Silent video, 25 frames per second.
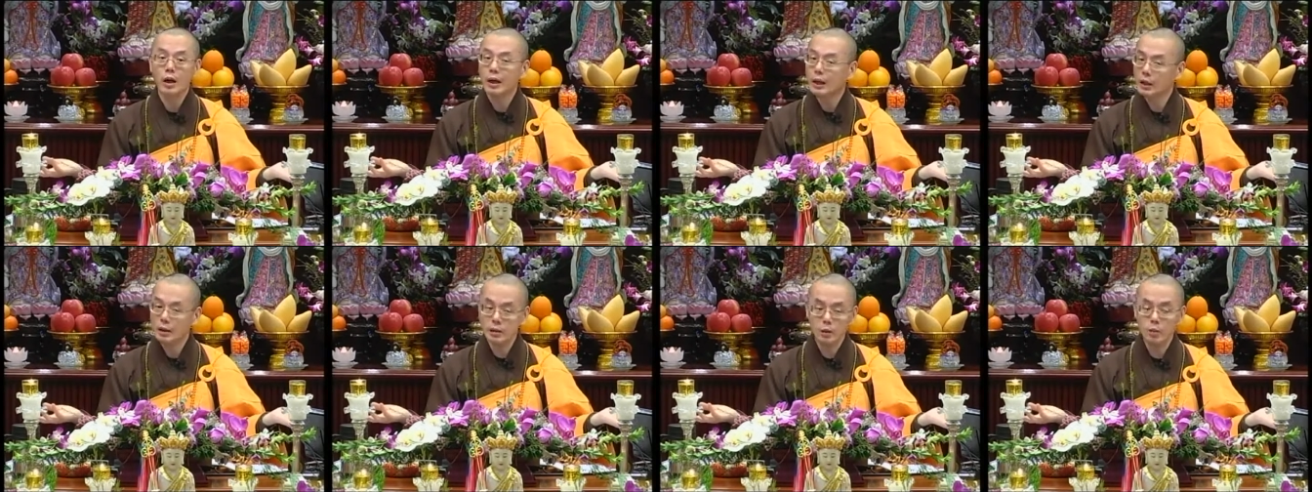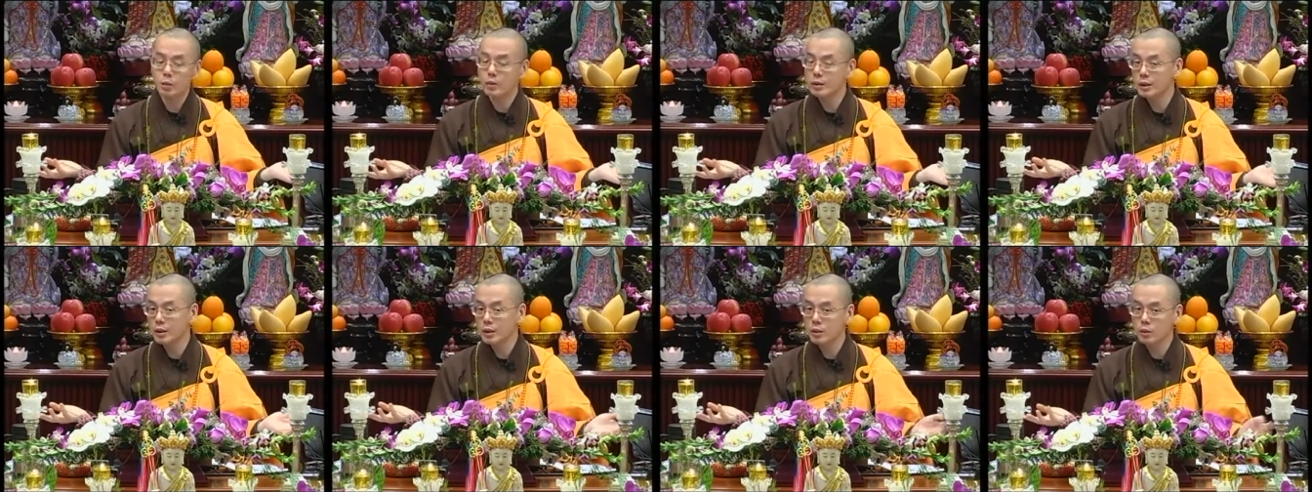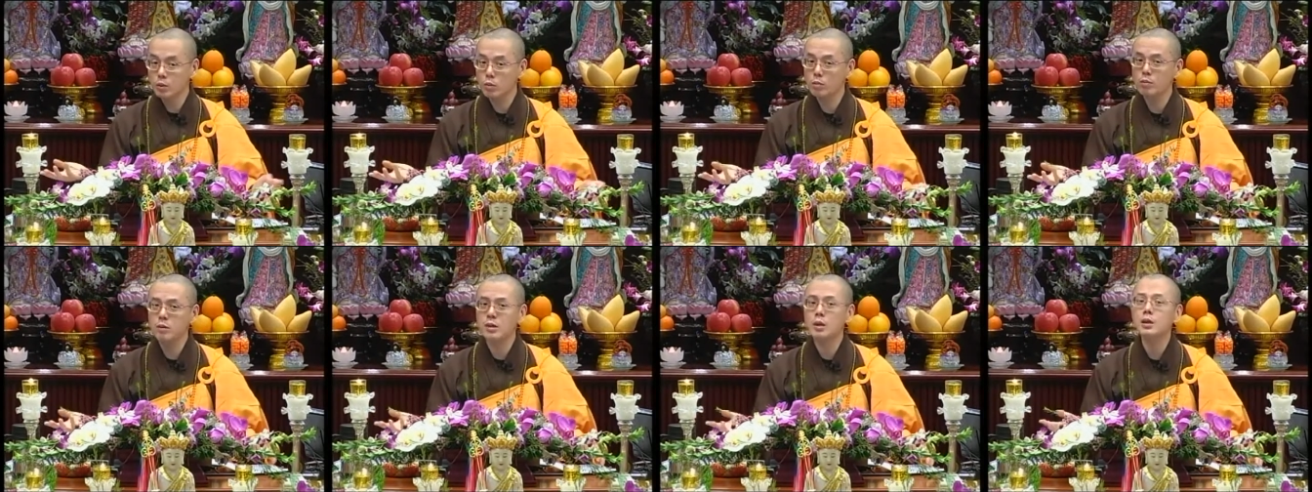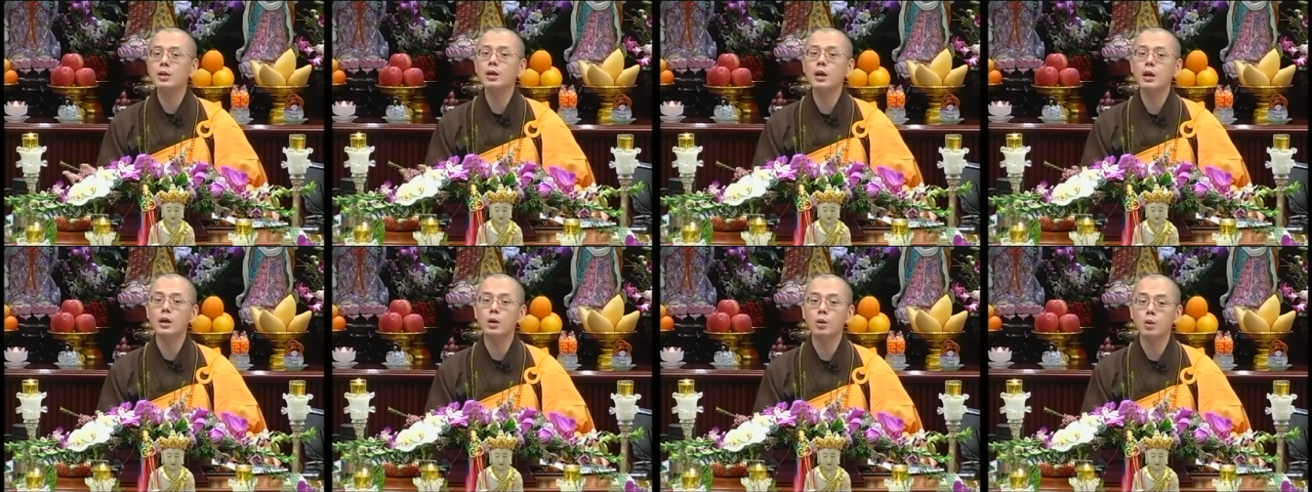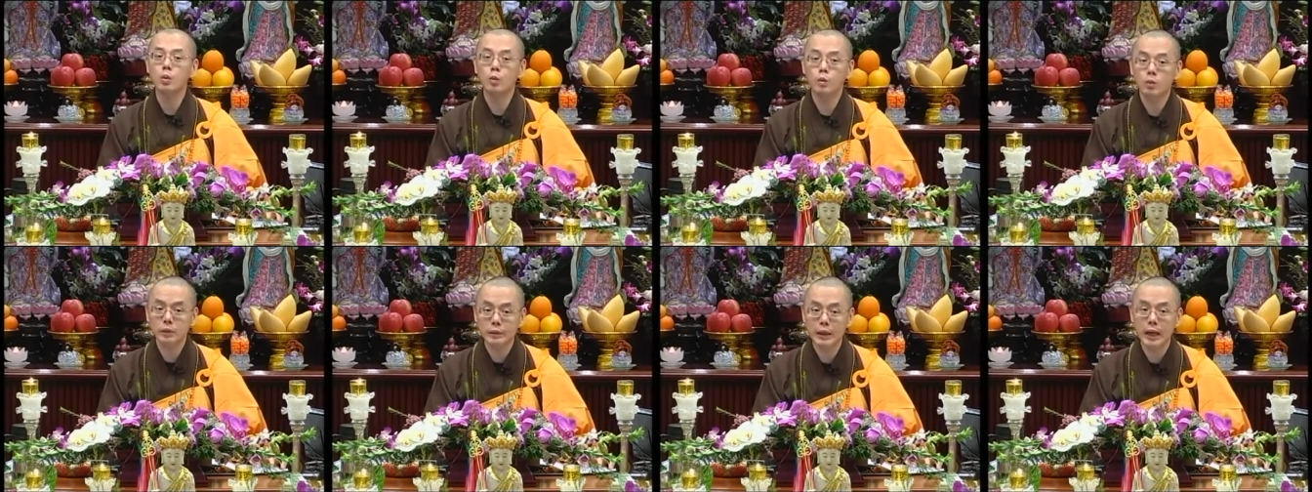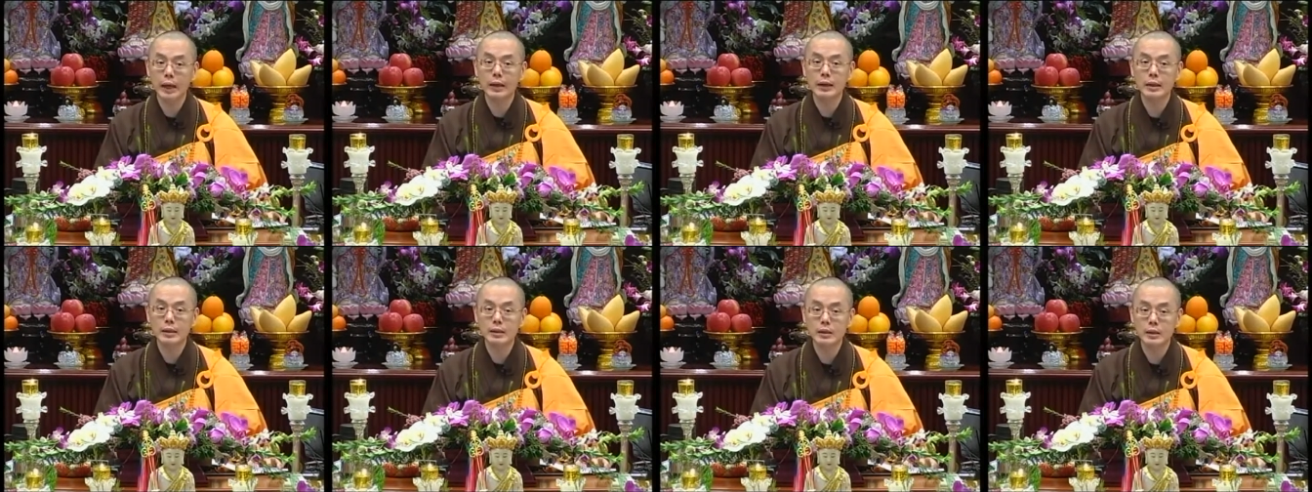可是我心中真的很孤
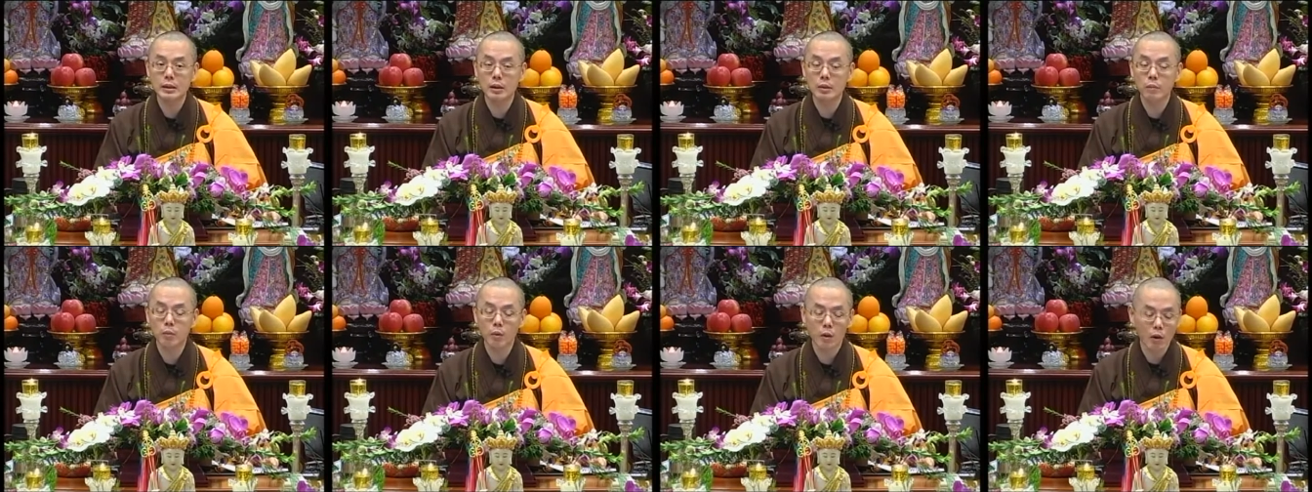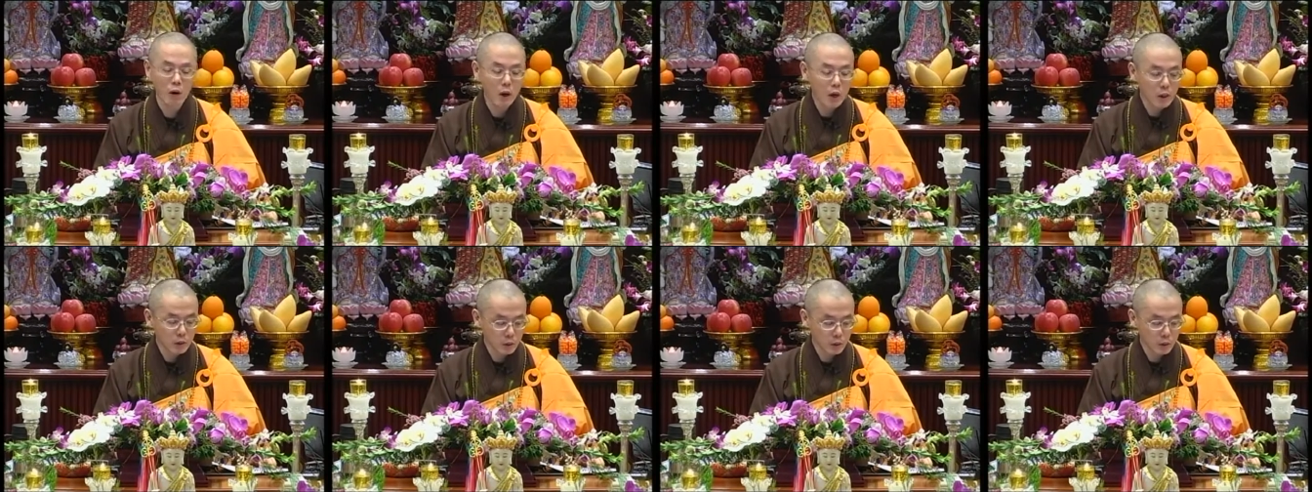单跟寂寞。